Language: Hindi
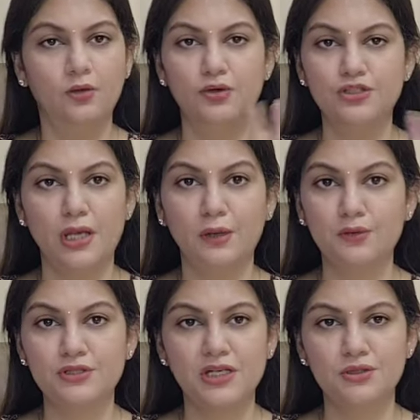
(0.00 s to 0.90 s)
कुछ है
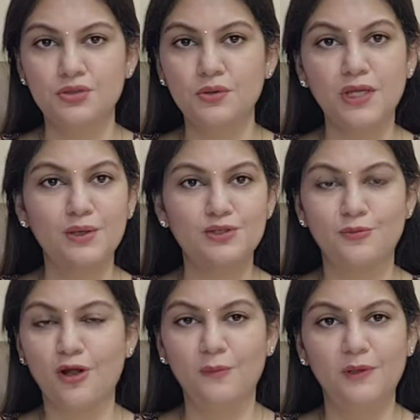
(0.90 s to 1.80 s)
कुछ इश्यूज है कुछ
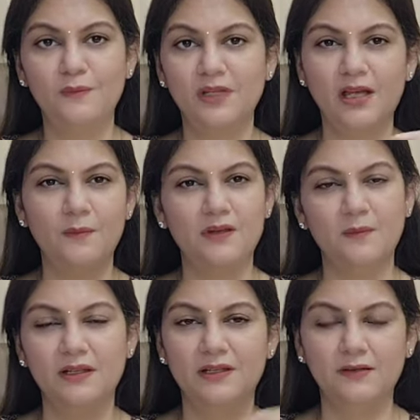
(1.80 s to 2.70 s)
प्रॉब्लम्स हैं आप
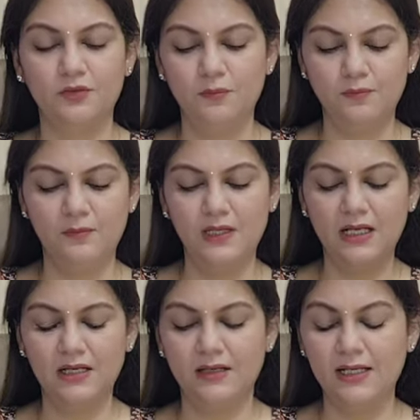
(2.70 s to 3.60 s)
इसमें से इसको
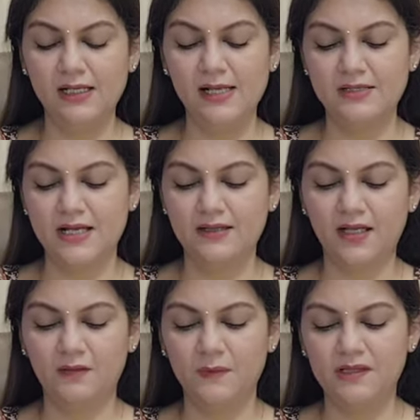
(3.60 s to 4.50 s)
निक, निकलना
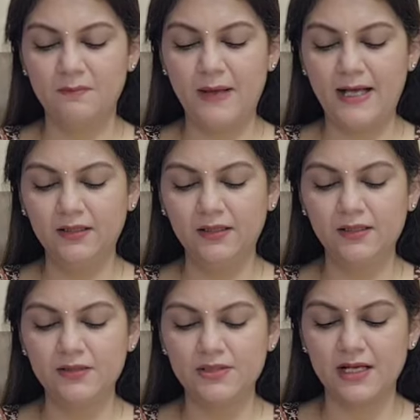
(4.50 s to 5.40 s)
चाहते हैं इसमें से पार
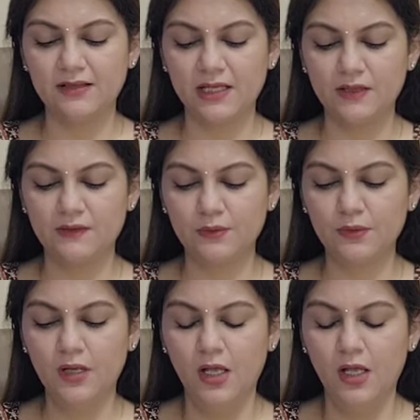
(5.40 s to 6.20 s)
करना चाहते हैं इसको